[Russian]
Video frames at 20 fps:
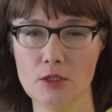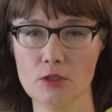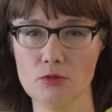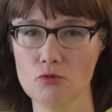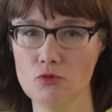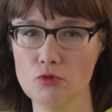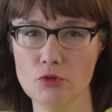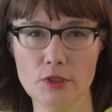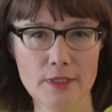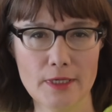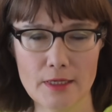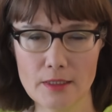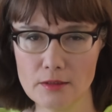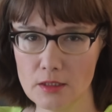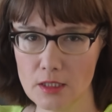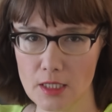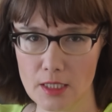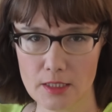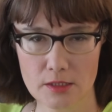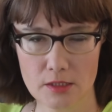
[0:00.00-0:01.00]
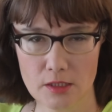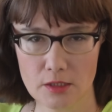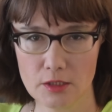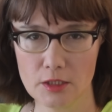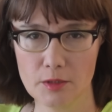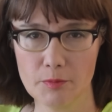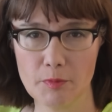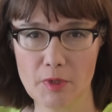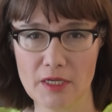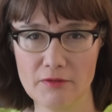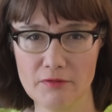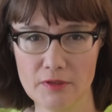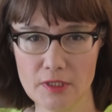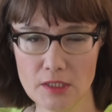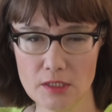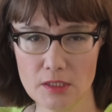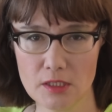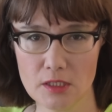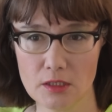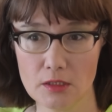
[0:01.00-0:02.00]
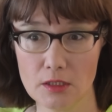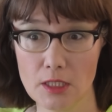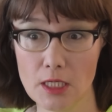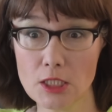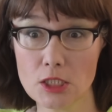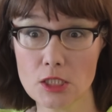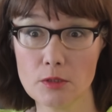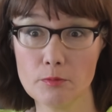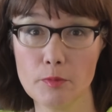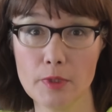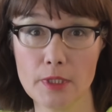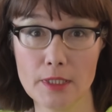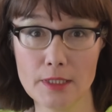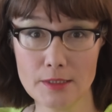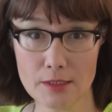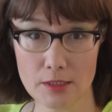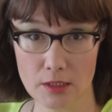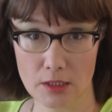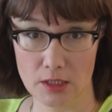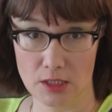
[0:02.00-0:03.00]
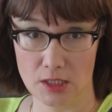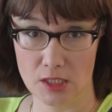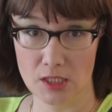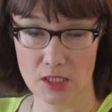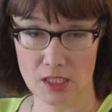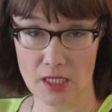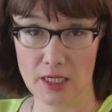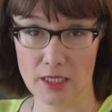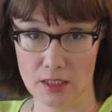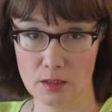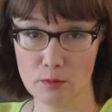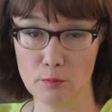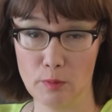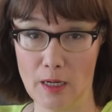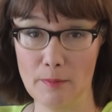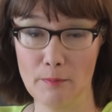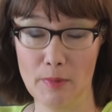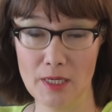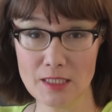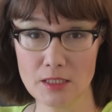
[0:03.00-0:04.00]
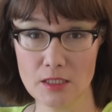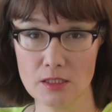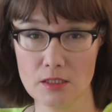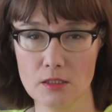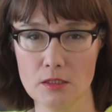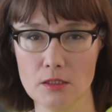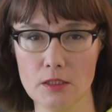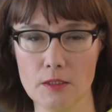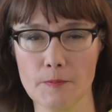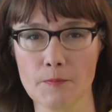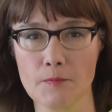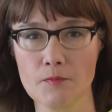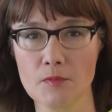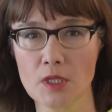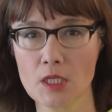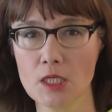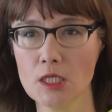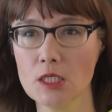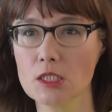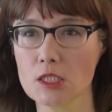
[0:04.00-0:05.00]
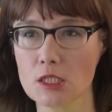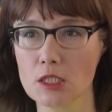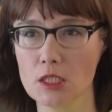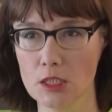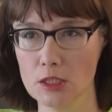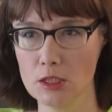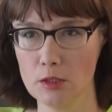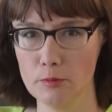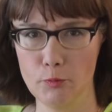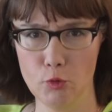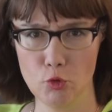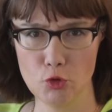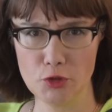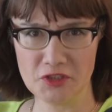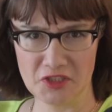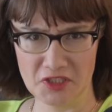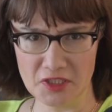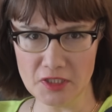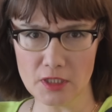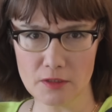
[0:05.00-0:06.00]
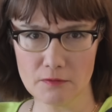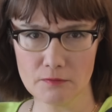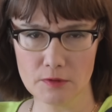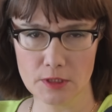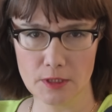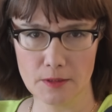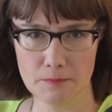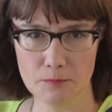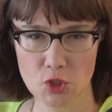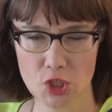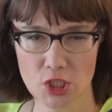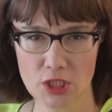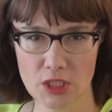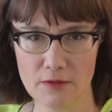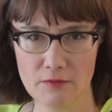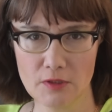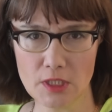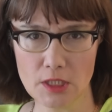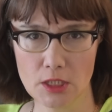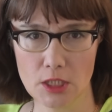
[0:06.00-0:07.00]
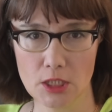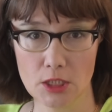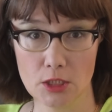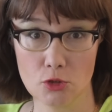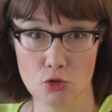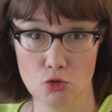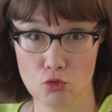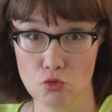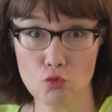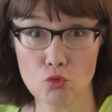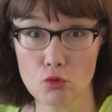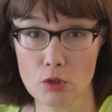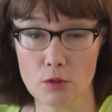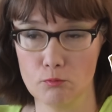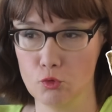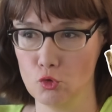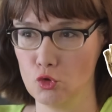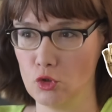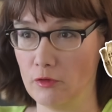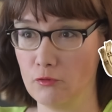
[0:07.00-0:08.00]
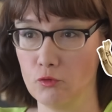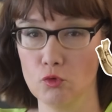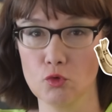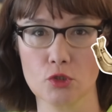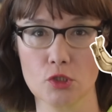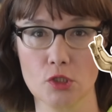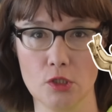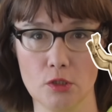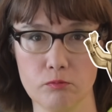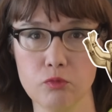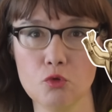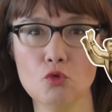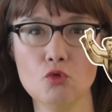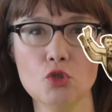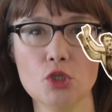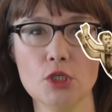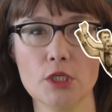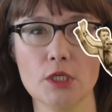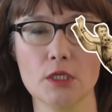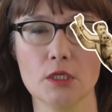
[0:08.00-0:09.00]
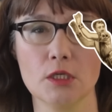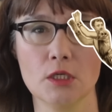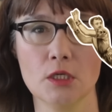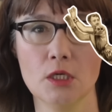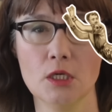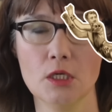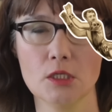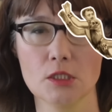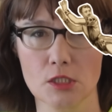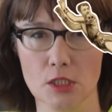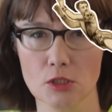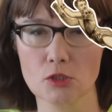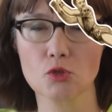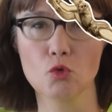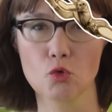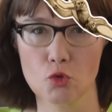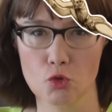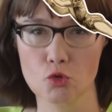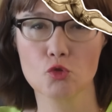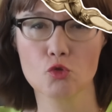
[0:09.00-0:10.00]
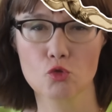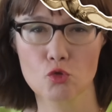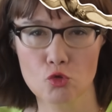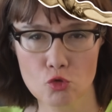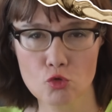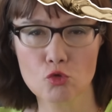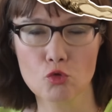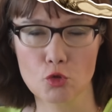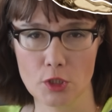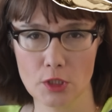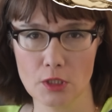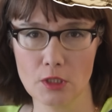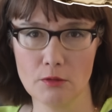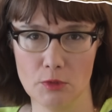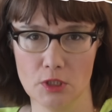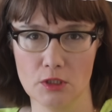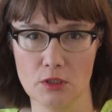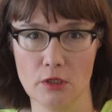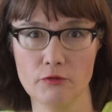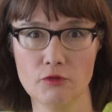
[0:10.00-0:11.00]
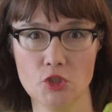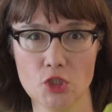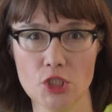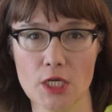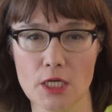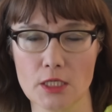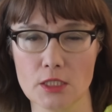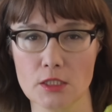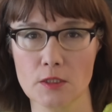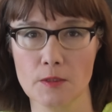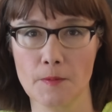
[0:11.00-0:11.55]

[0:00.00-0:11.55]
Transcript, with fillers: Но ни одна из этих профессий даже близко не стоит по опасности с катапультированием человека из дула бутафорской пушки со скоростью 100 км в час,